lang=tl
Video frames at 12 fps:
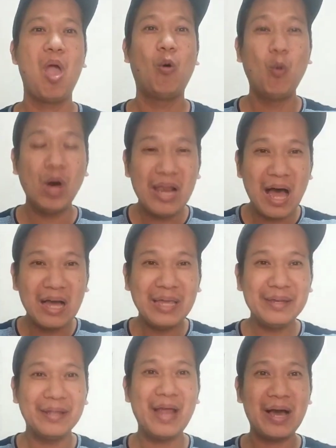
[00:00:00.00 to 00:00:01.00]
walang
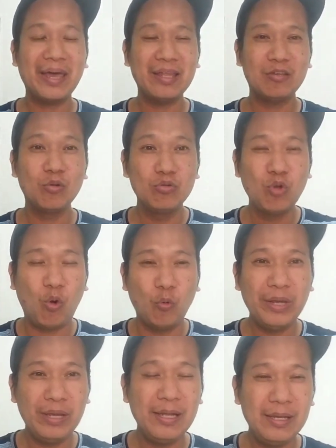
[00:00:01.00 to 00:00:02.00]
hinanakit yung Doc
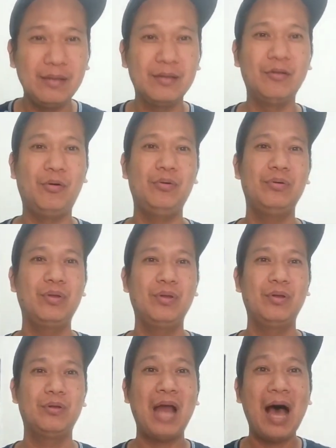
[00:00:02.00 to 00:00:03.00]
Willie, no?
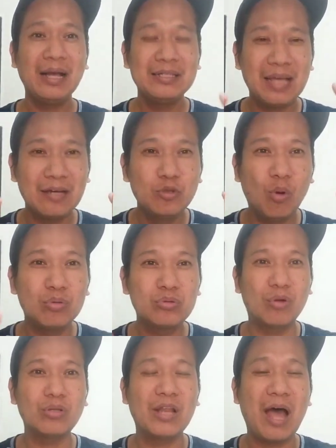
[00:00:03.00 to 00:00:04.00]
Na ang isang
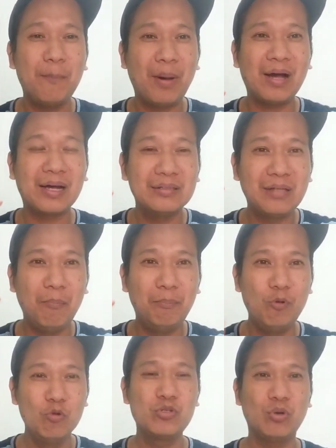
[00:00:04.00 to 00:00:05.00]
doktor na napakagandang
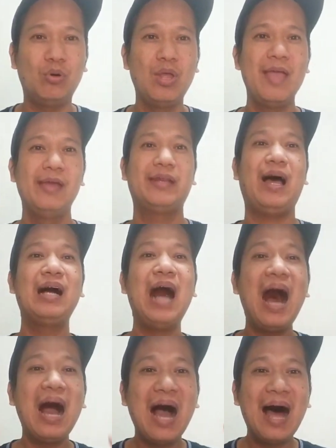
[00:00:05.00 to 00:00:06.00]
puso, na ang
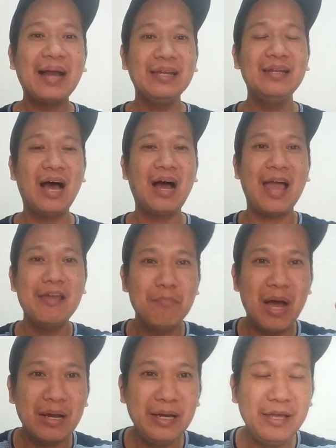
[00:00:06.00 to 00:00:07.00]
hangarin lang ay
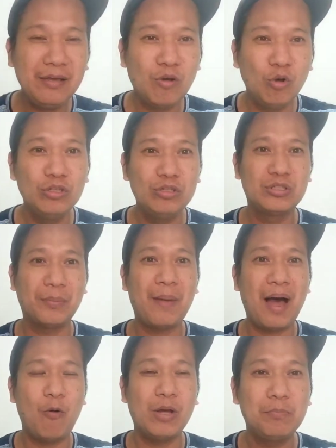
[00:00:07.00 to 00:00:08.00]
maglingkod sa
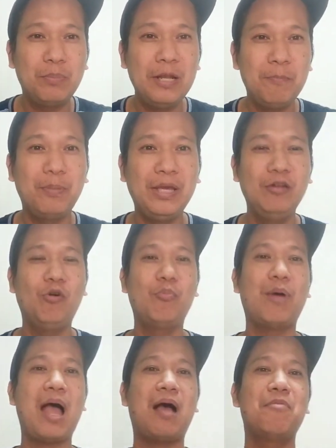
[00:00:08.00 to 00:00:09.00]
bawat Pilipino
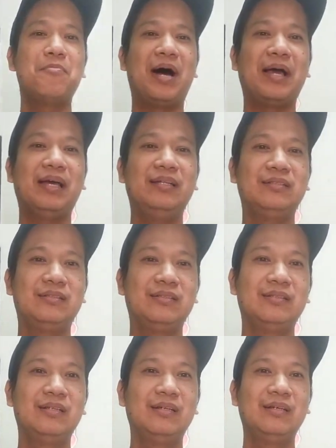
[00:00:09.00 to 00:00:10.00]
mga kababayan.
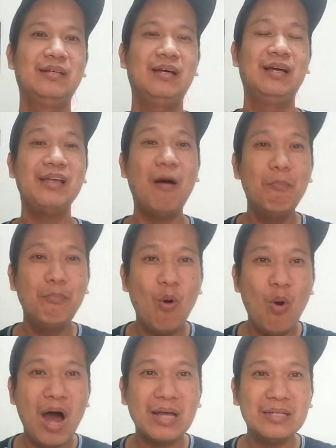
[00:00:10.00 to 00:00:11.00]
Yan
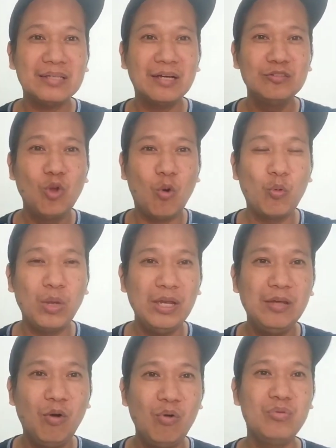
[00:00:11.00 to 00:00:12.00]
po ang isang Doc Willie